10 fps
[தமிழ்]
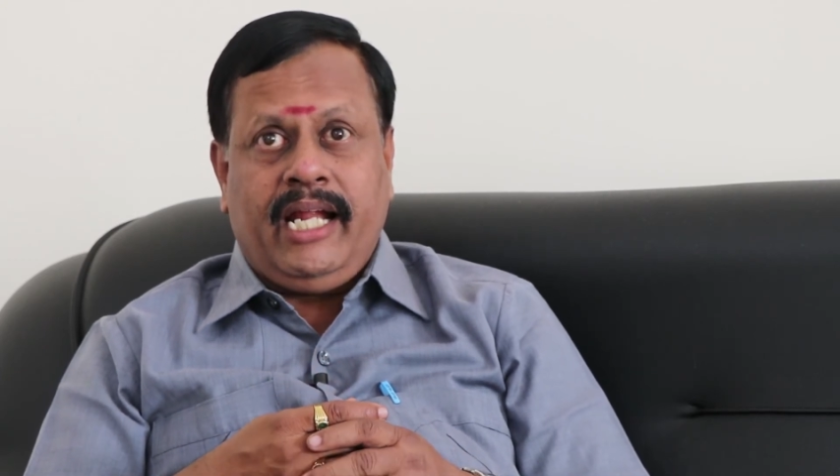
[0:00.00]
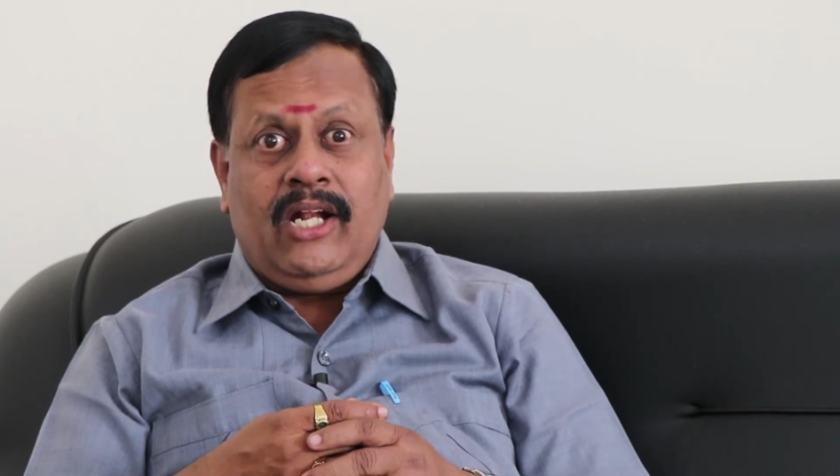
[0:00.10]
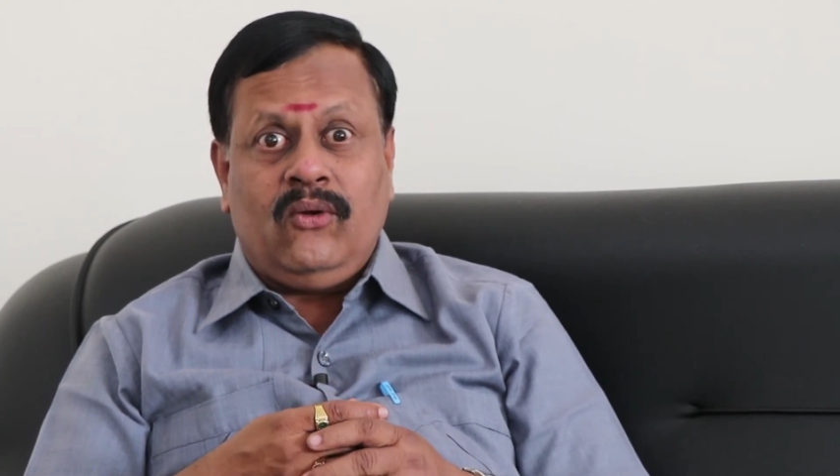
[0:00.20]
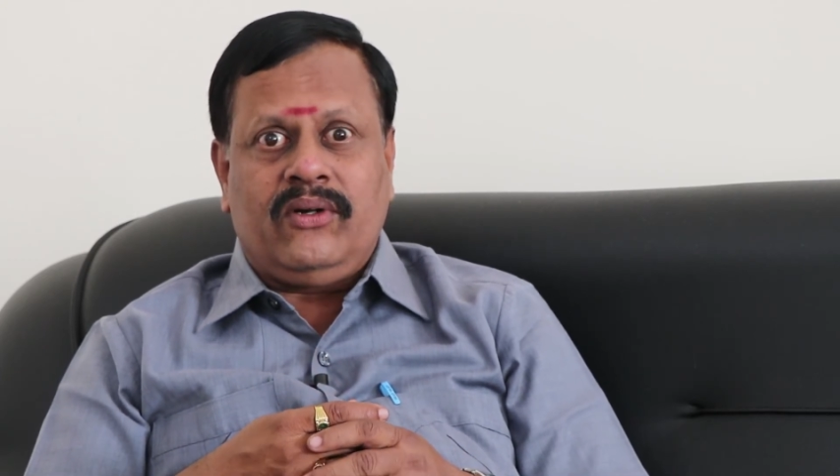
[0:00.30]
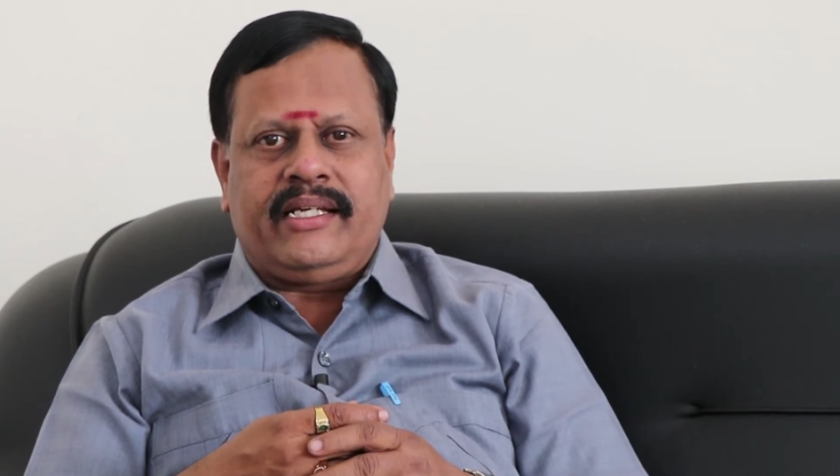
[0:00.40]

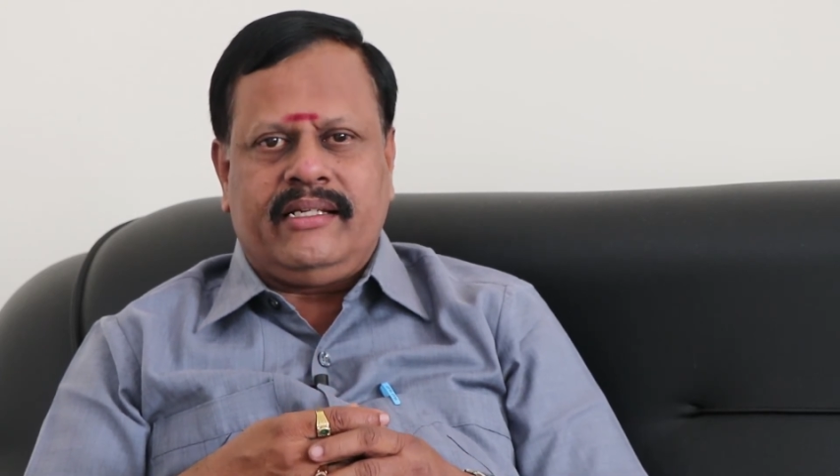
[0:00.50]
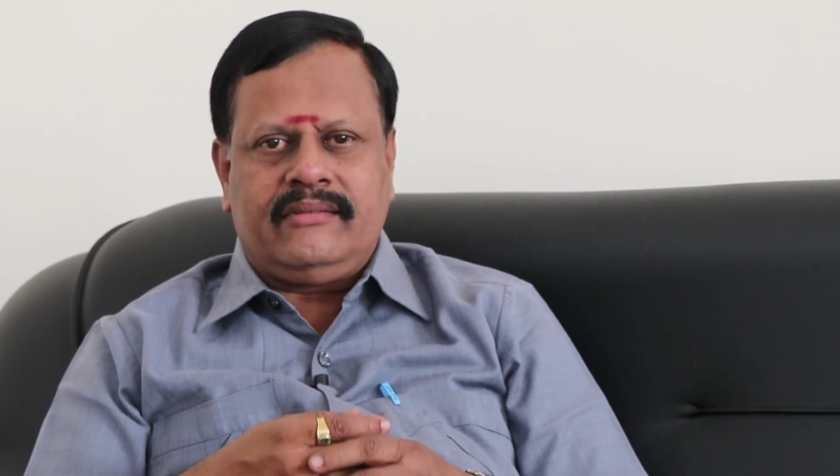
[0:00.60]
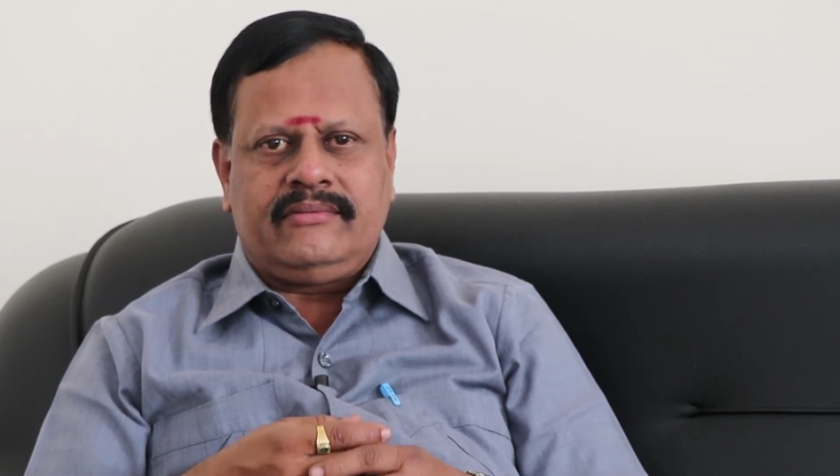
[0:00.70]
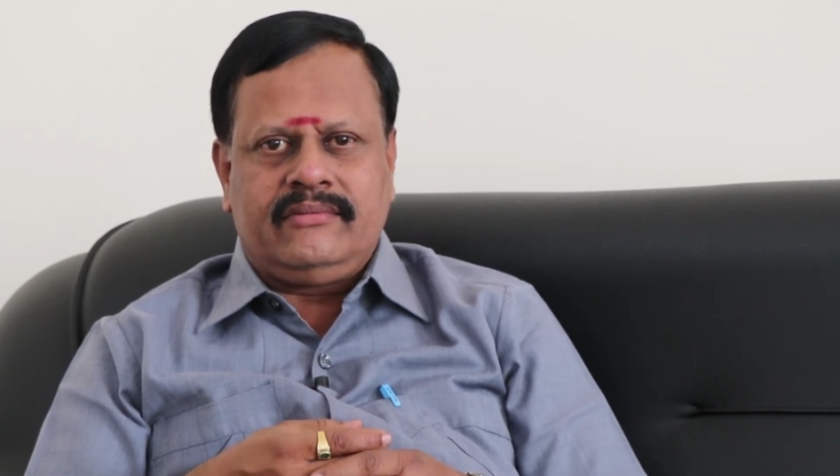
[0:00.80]
மேல் நோக்கி